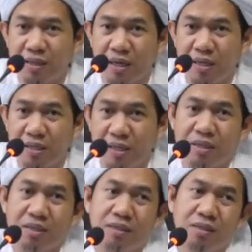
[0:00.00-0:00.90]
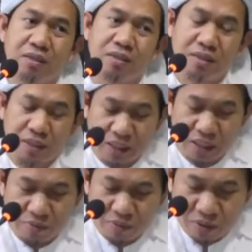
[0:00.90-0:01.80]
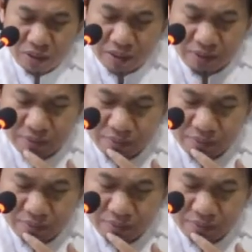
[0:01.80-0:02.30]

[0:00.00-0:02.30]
ta'ala. Dan ini boleh